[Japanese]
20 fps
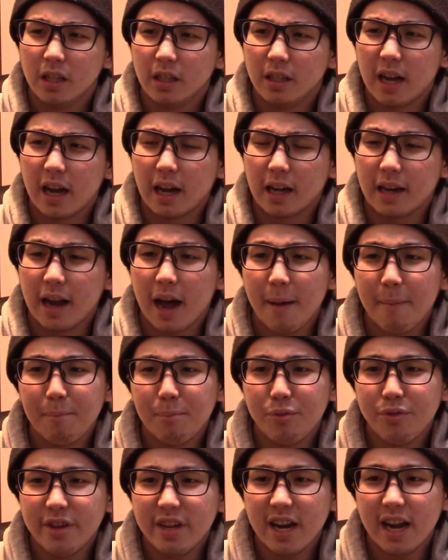なんか何
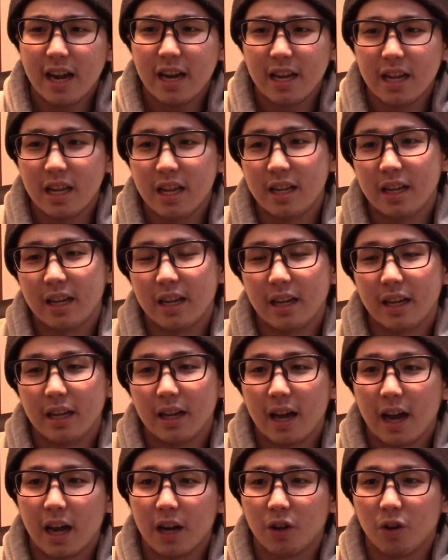分以内に、
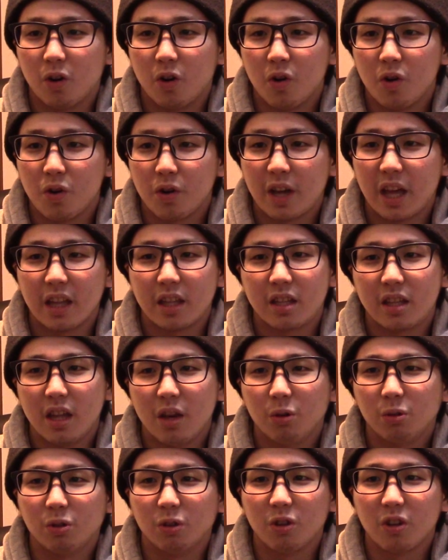あの、結
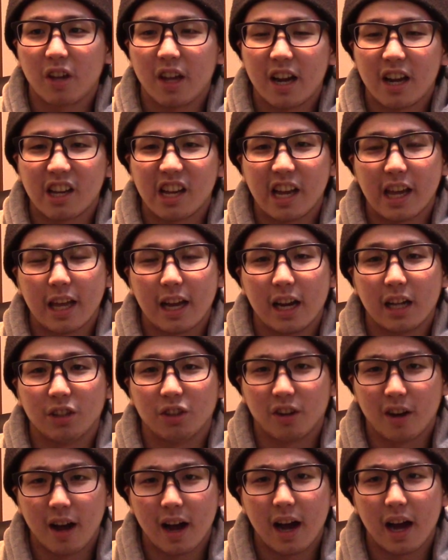成を届けなきゃいけない
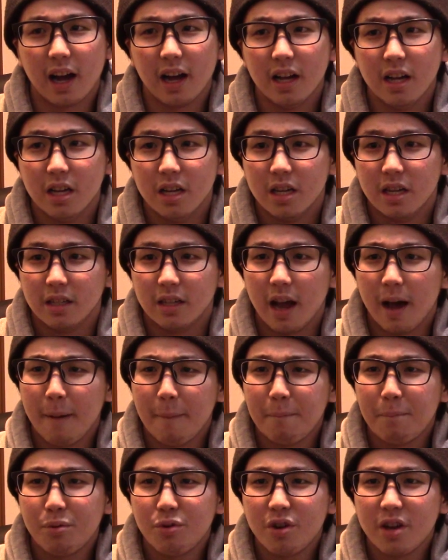とか、
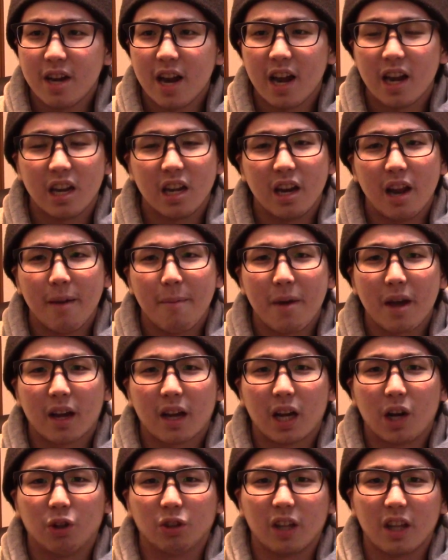何分以内に
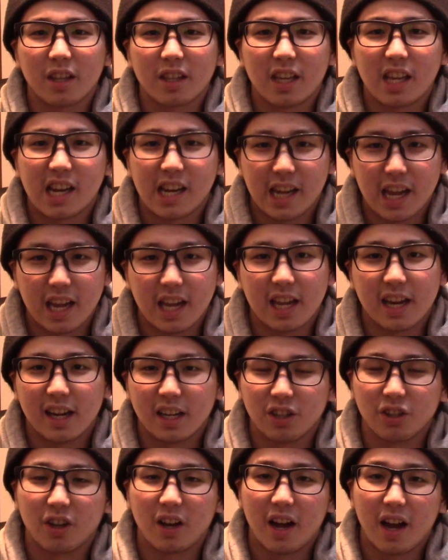レベッカを助けなきゃいけな
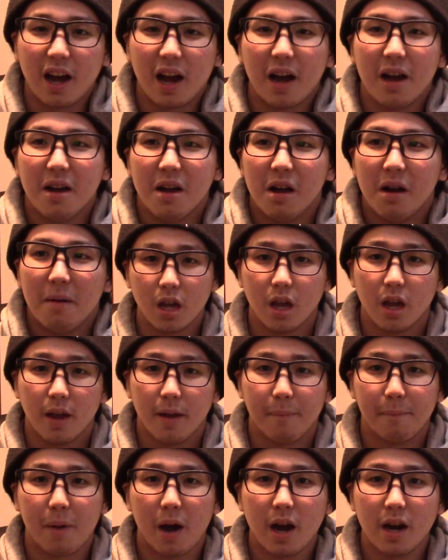いとか、
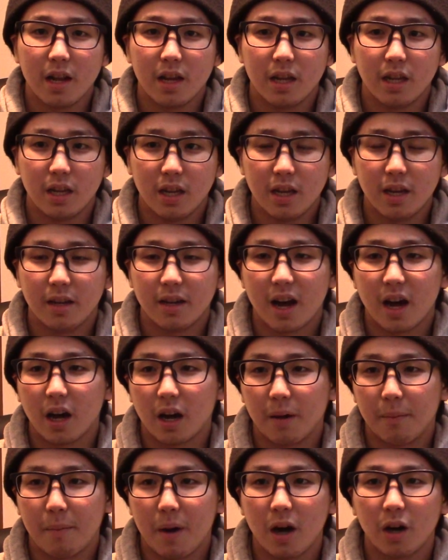バリーになん
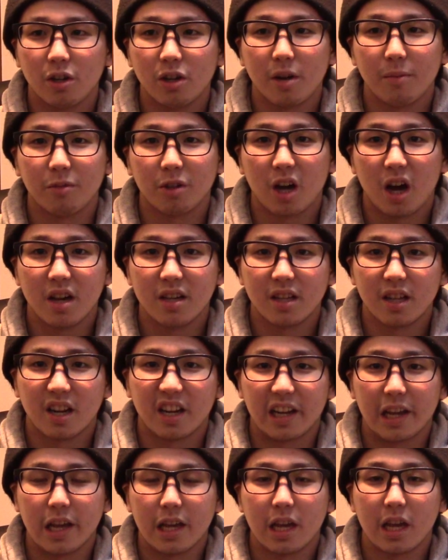かマグナム返さ
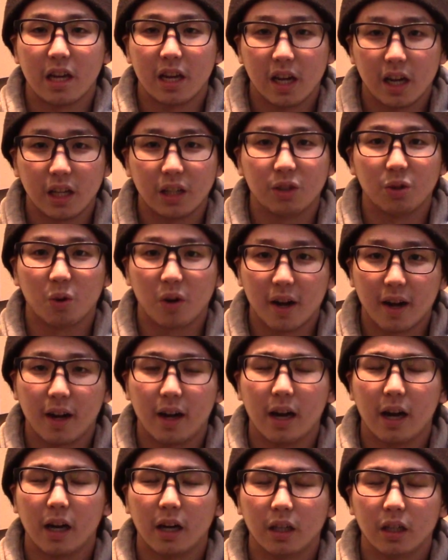なきゃいけないと
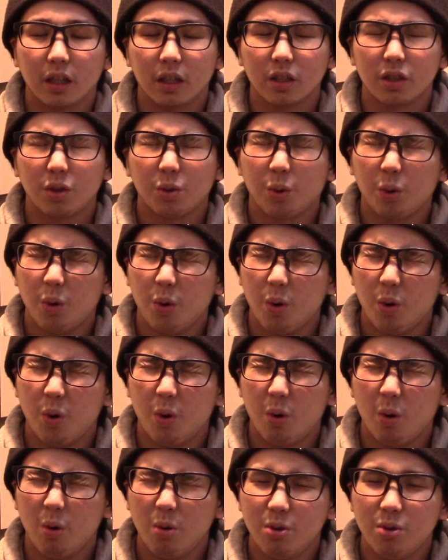か、
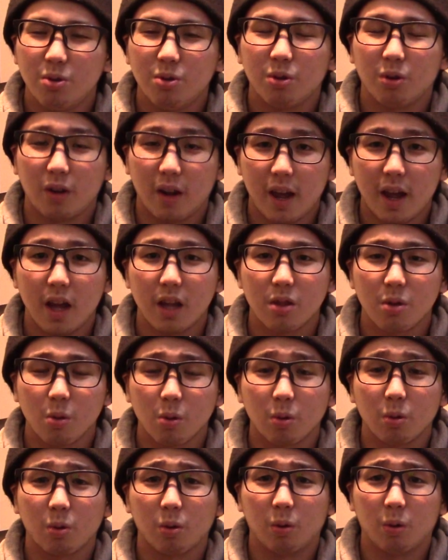そういうのね、
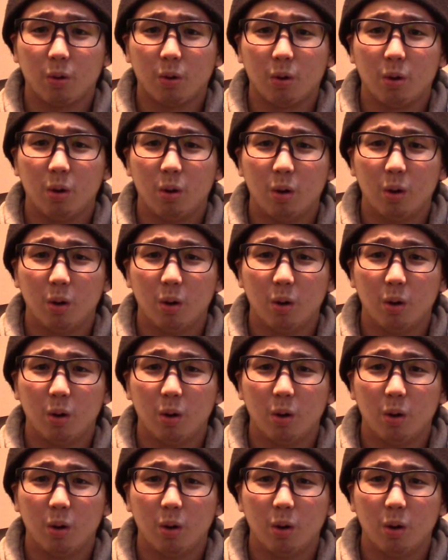ちょっと、